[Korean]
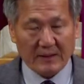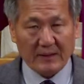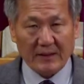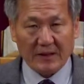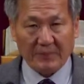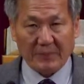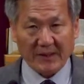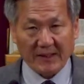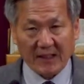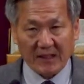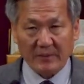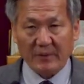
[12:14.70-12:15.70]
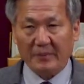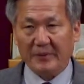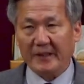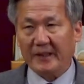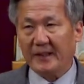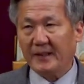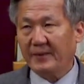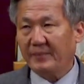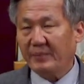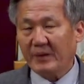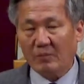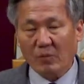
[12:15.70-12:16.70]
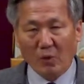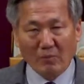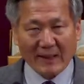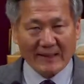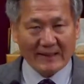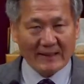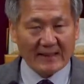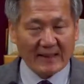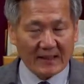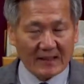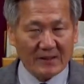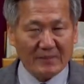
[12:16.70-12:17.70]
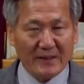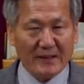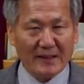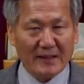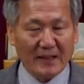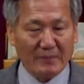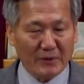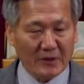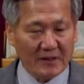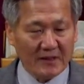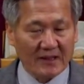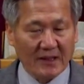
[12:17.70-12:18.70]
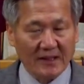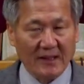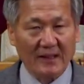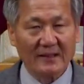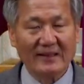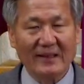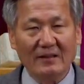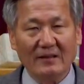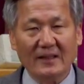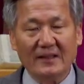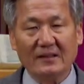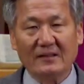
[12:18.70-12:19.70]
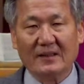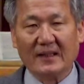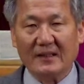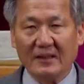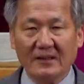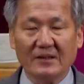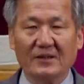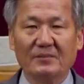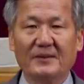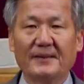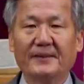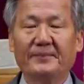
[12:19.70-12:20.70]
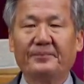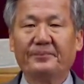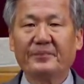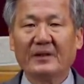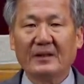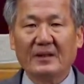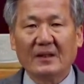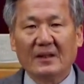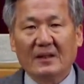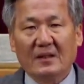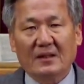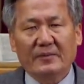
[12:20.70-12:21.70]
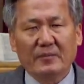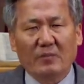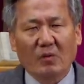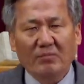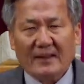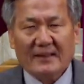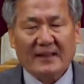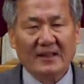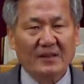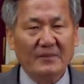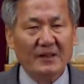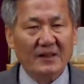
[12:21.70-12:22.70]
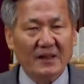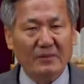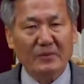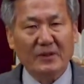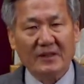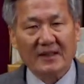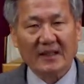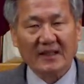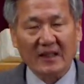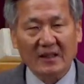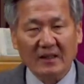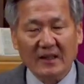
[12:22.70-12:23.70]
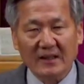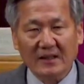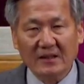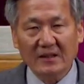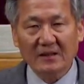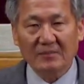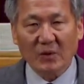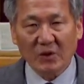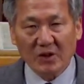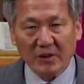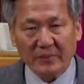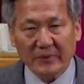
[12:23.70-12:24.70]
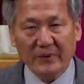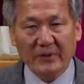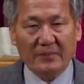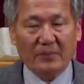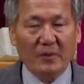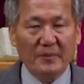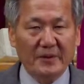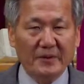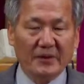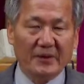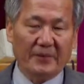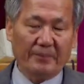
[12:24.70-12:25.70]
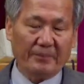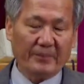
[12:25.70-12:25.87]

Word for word: 시편 41편에 목마른 사슴이 시냇물을 찾아 달려가는 것 같은 것입니다. 여러분 목마른 사슴이 시냇물을 찾아 달려가는 그 모습을 보면서